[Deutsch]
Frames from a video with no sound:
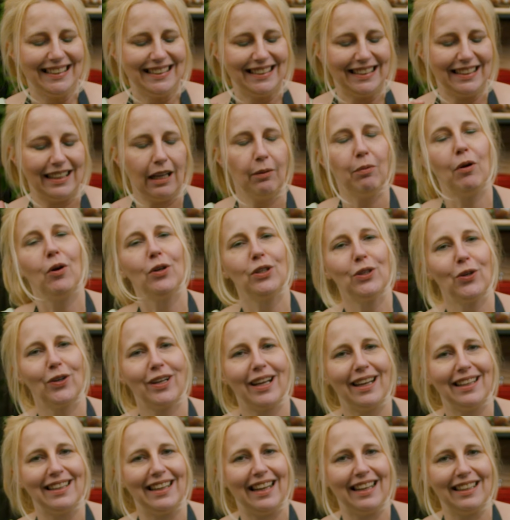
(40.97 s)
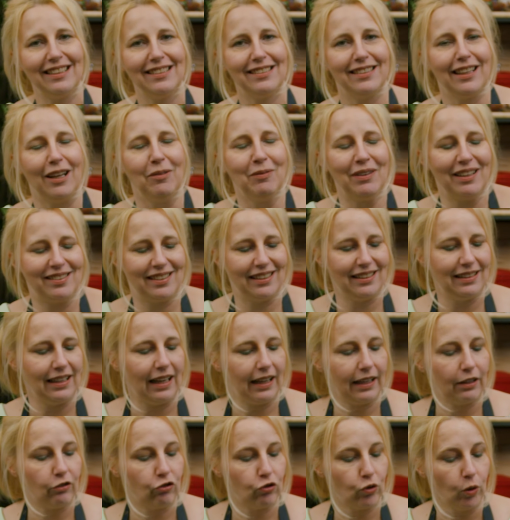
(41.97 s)
Denn da brauche ich auch keine Angst haben, dass ich
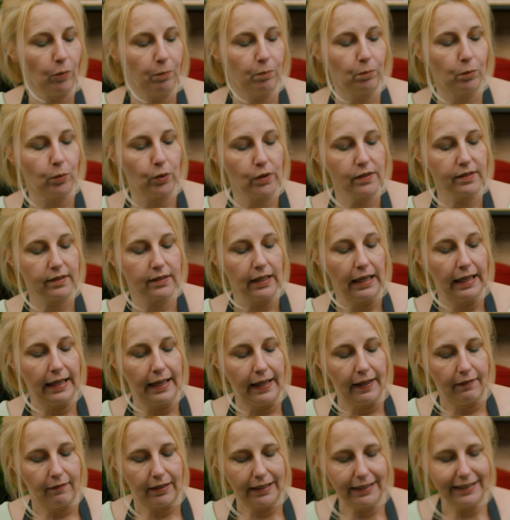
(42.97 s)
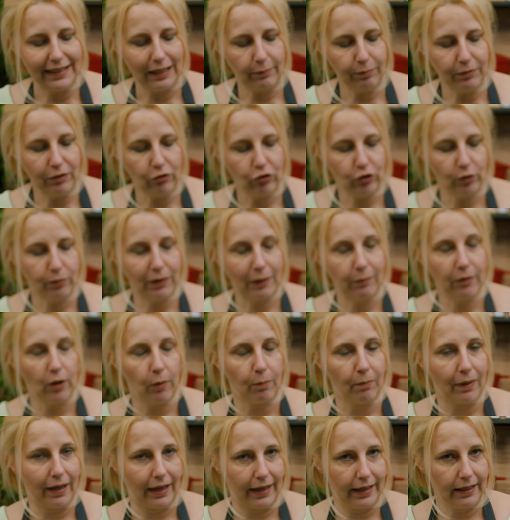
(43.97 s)
nachher schruppen muss, weil ich habe die schon mal im
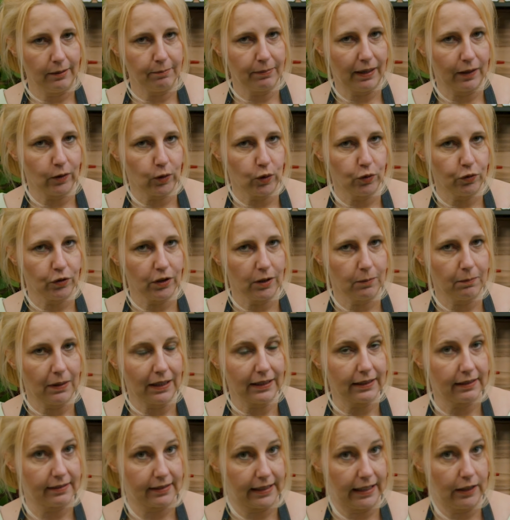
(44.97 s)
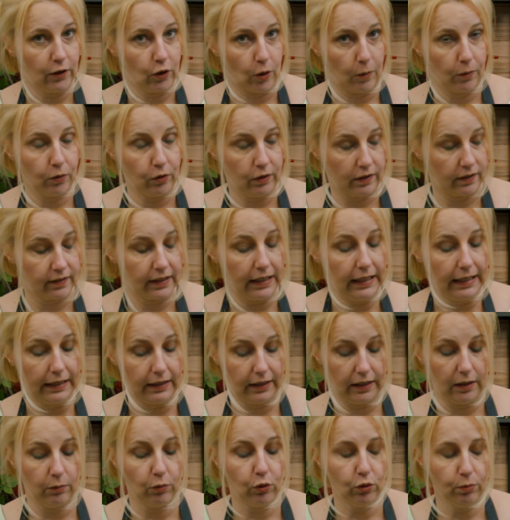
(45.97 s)
normalen Backofen gemacht. Das geht noch, das geht
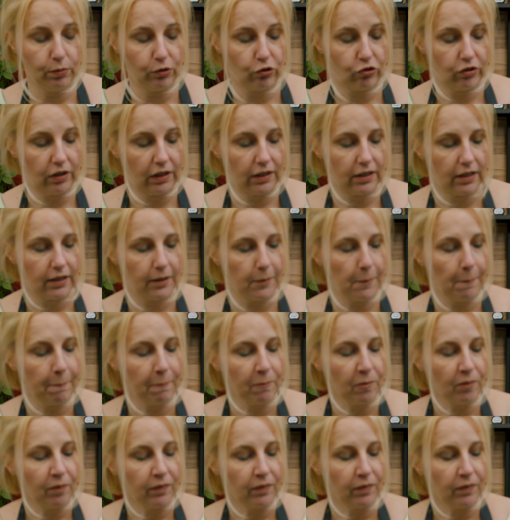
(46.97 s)
in dem unbeschichteten.